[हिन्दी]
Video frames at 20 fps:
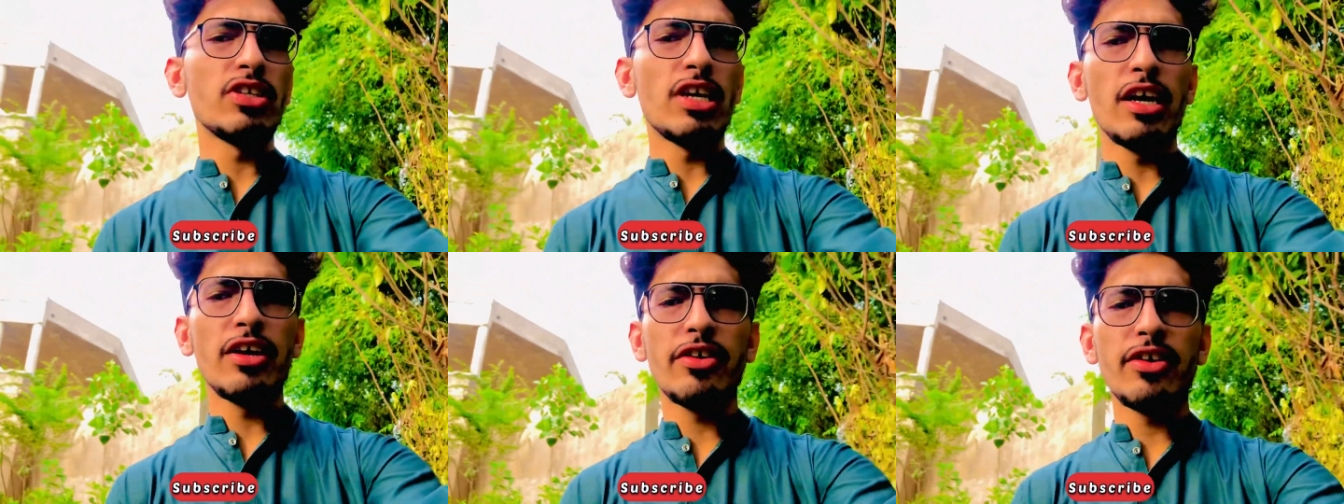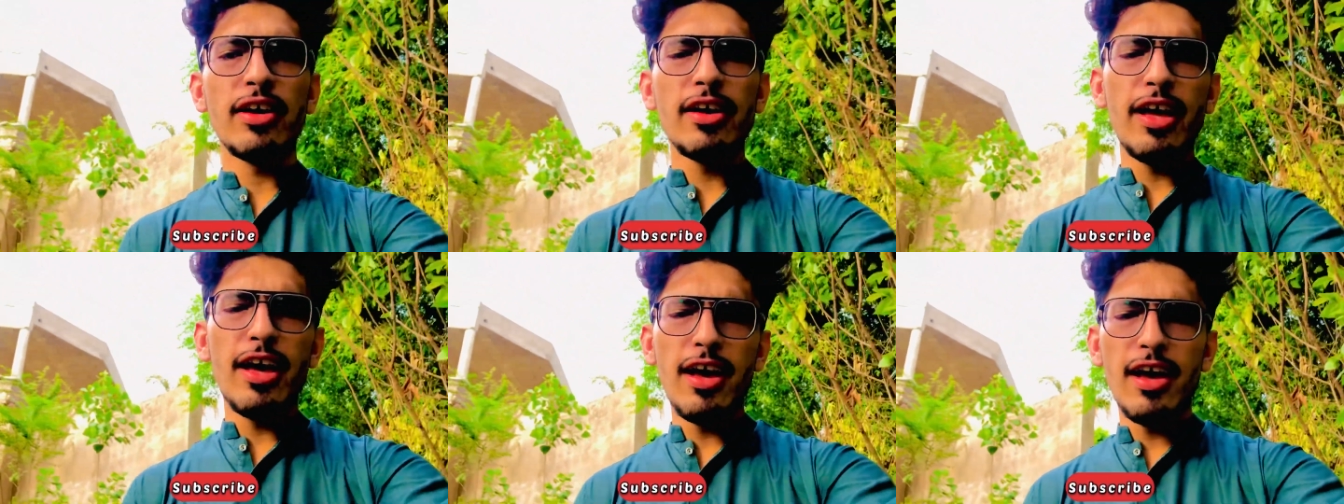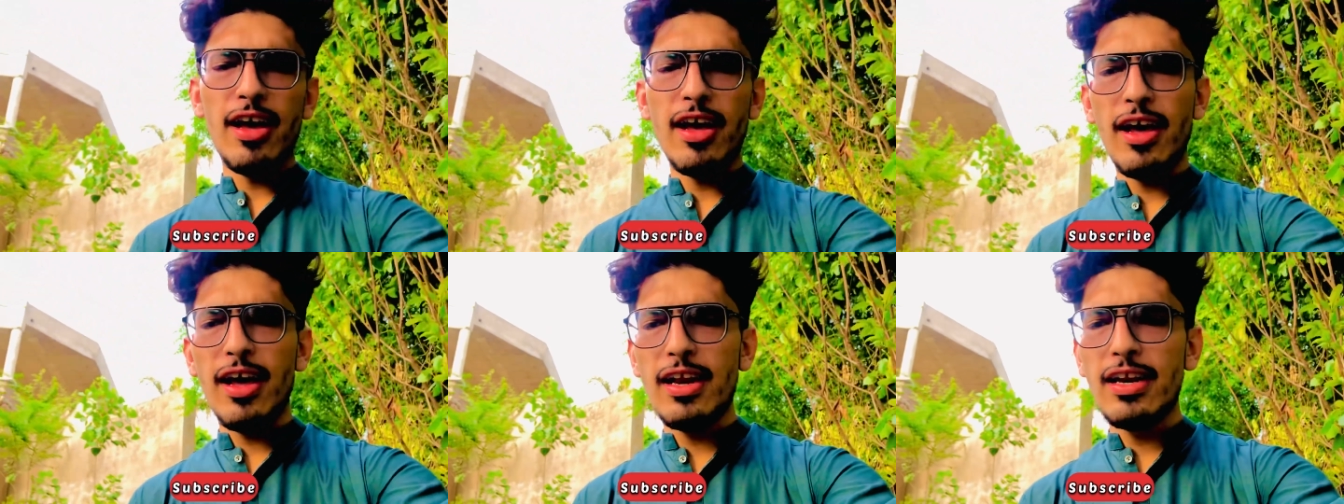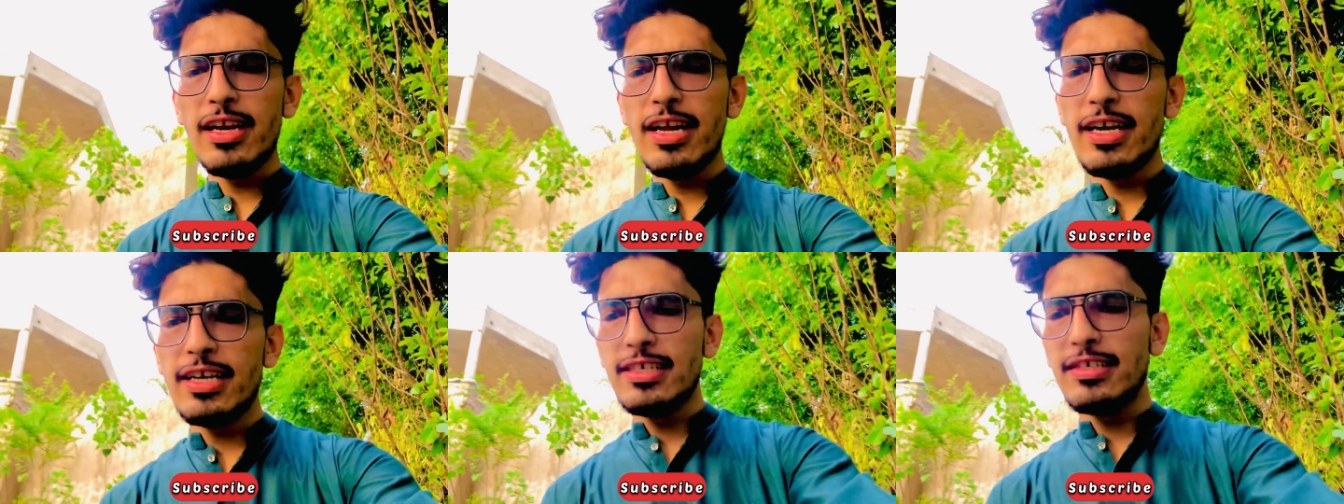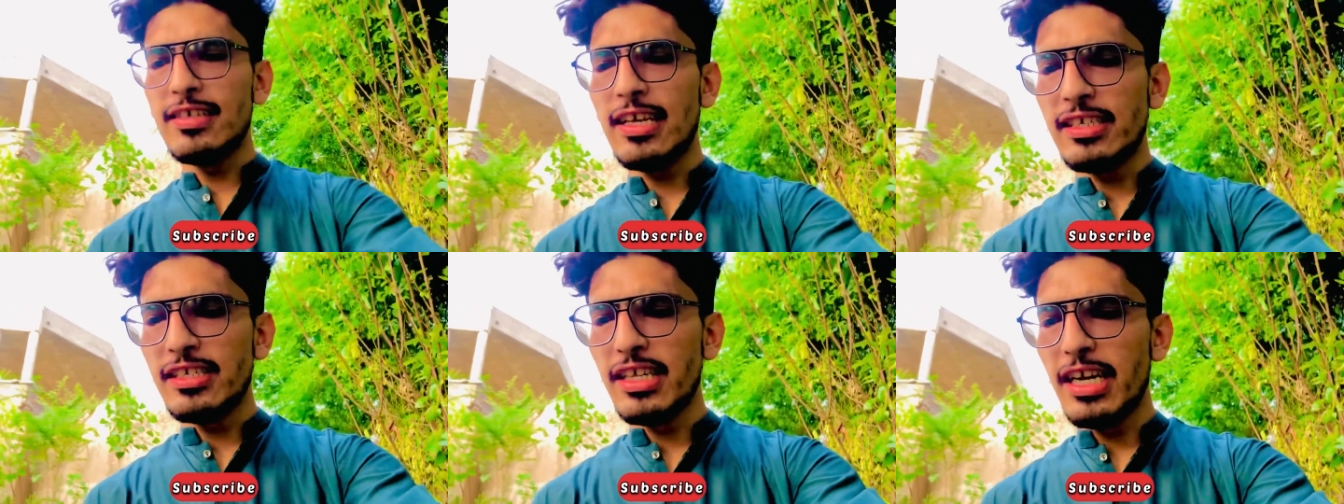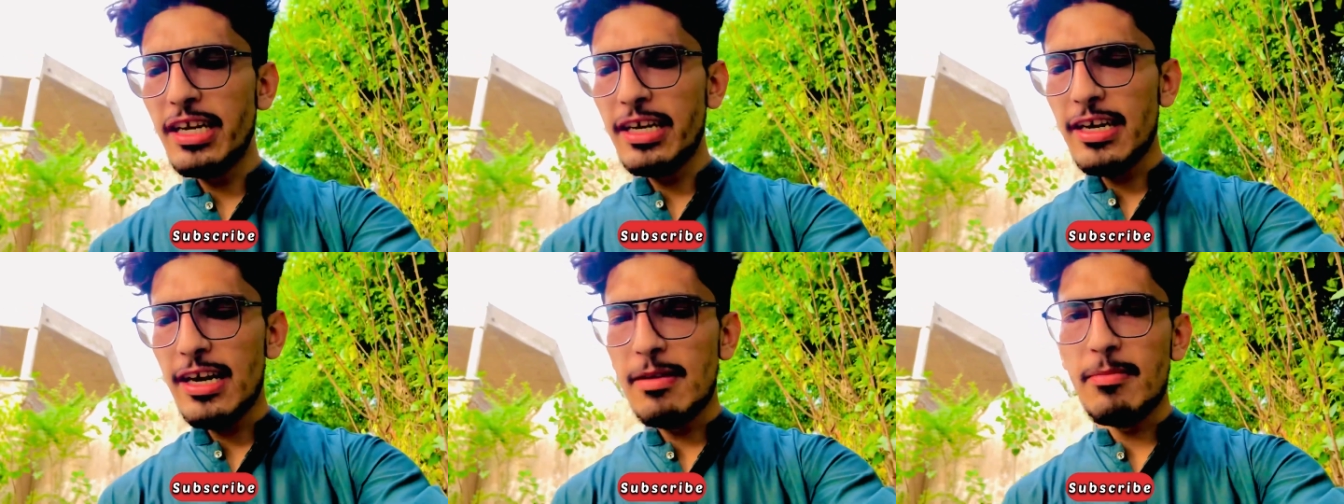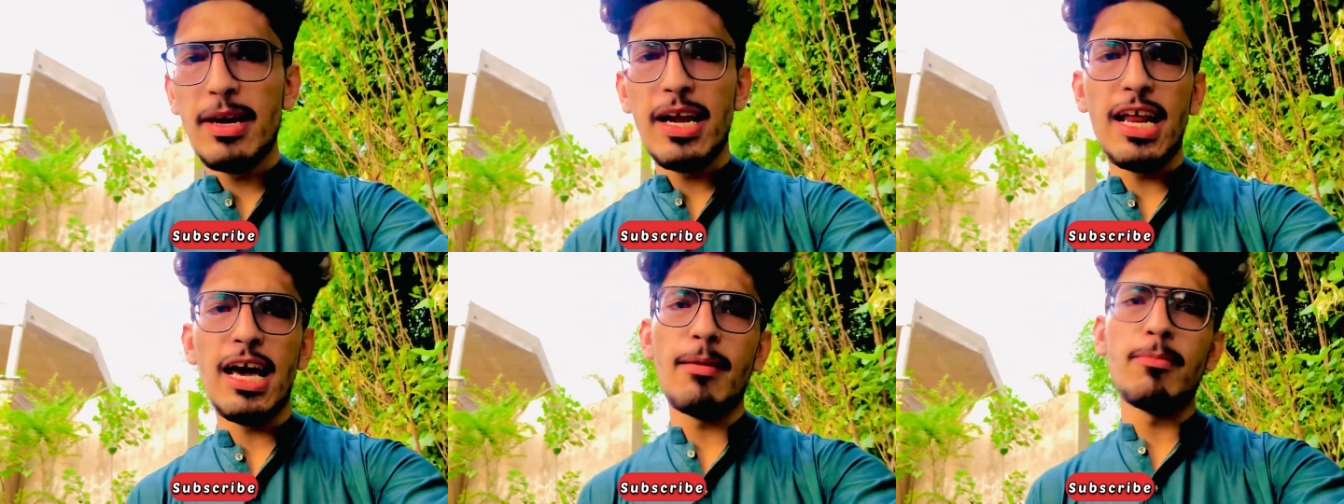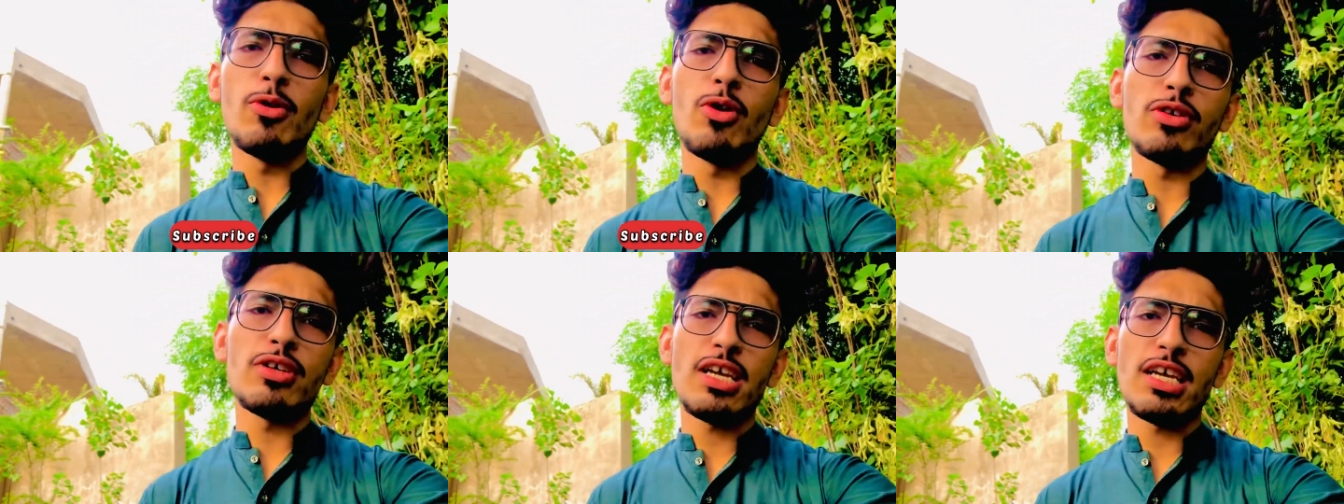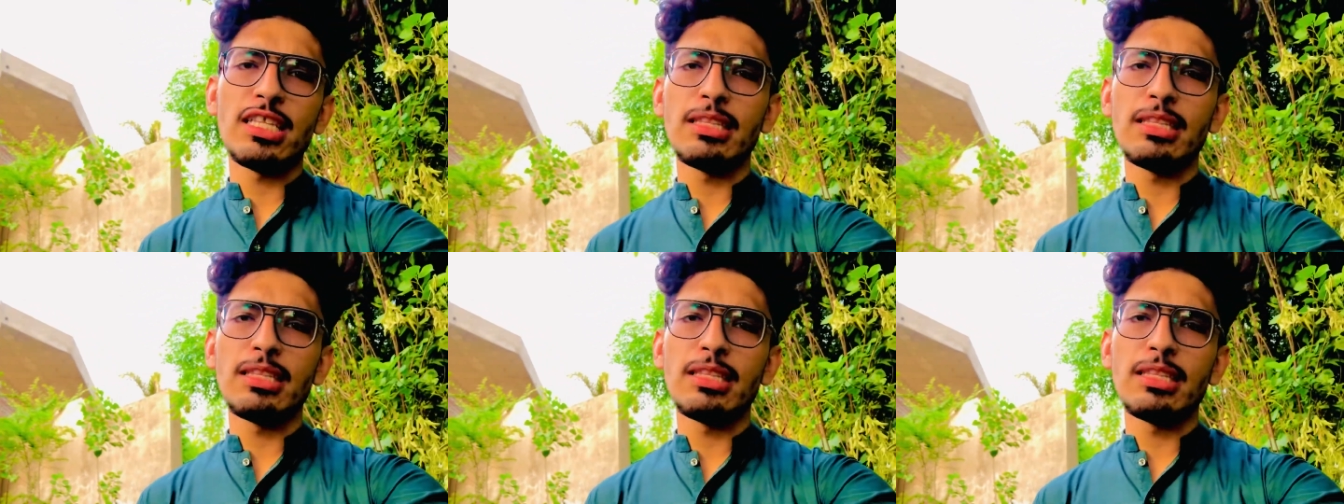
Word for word: चैनल लेडीज़ एंड जेंटलमैन आप लोगों की